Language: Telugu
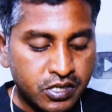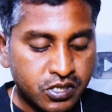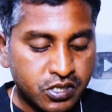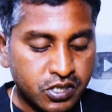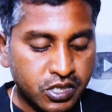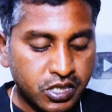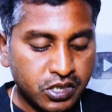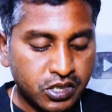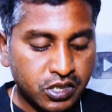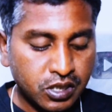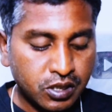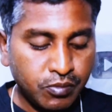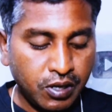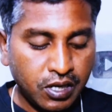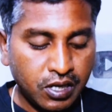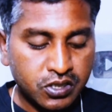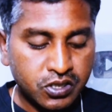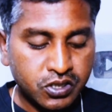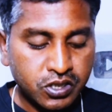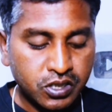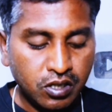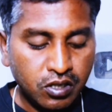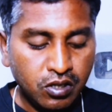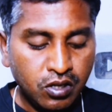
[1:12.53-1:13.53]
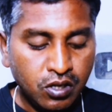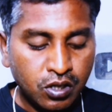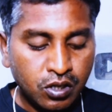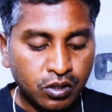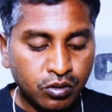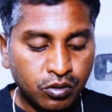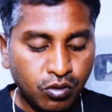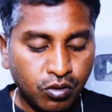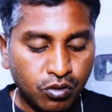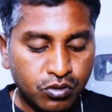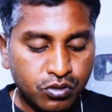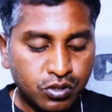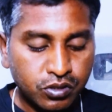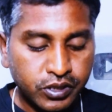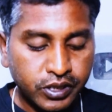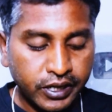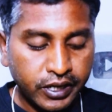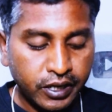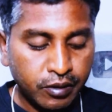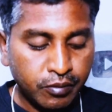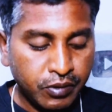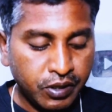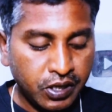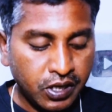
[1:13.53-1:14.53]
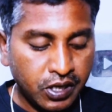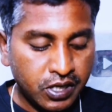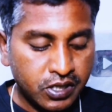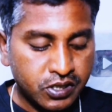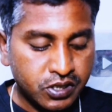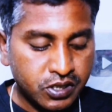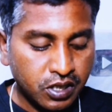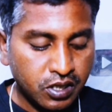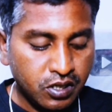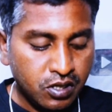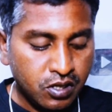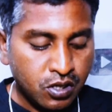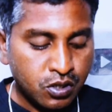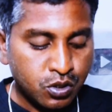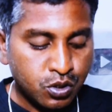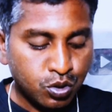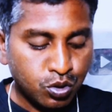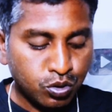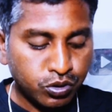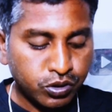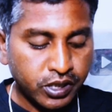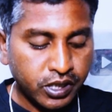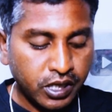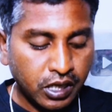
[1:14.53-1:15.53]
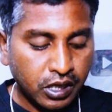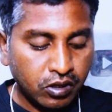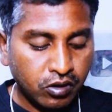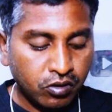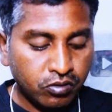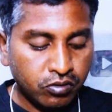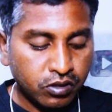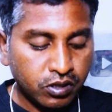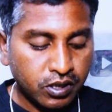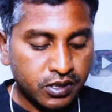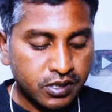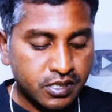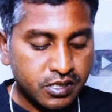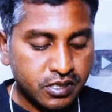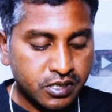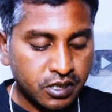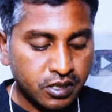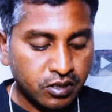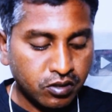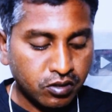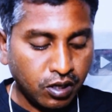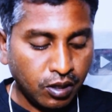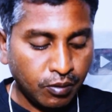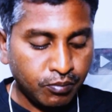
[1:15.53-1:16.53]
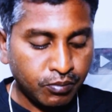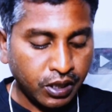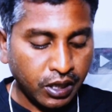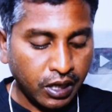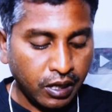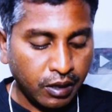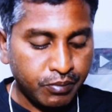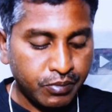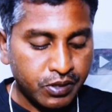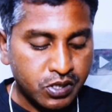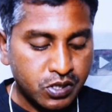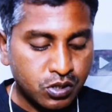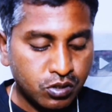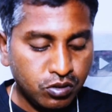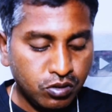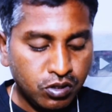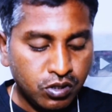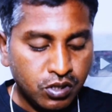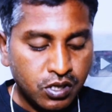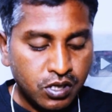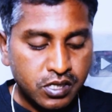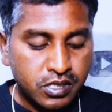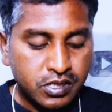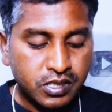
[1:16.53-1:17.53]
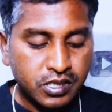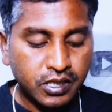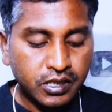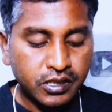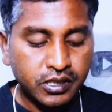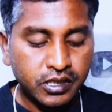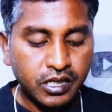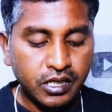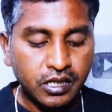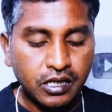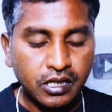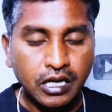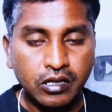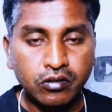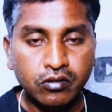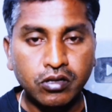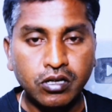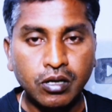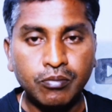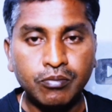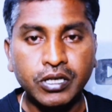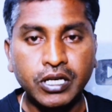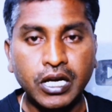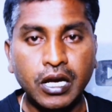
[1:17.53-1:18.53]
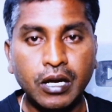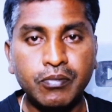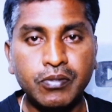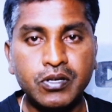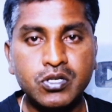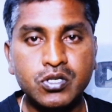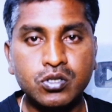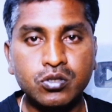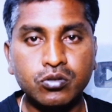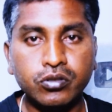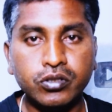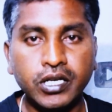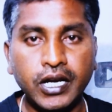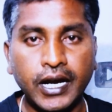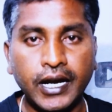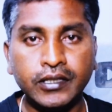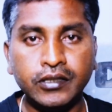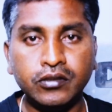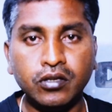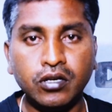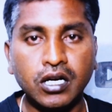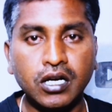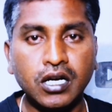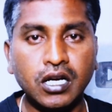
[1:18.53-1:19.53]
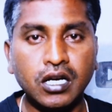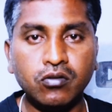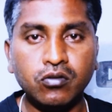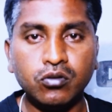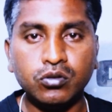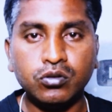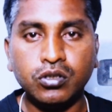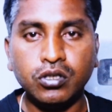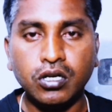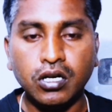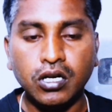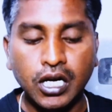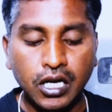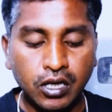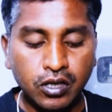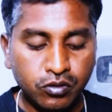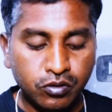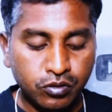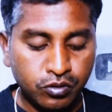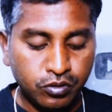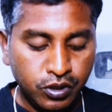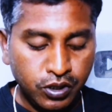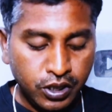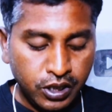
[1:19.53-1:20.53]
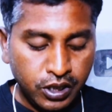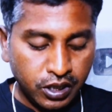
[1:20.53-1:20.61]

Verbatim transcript: స్టేషన్ మాస్టర్ గూడ్స్ ట్రైన్ మేనేజర్ జూనియర్ అకౌంట్ అసిస్టెంట్ కమ్ టైపిస్ట్ సీనియర్ క్లర్క్ కమ్ టైపిస్ట్ ఈ ఐదు రకాల ఉద్యోగాలను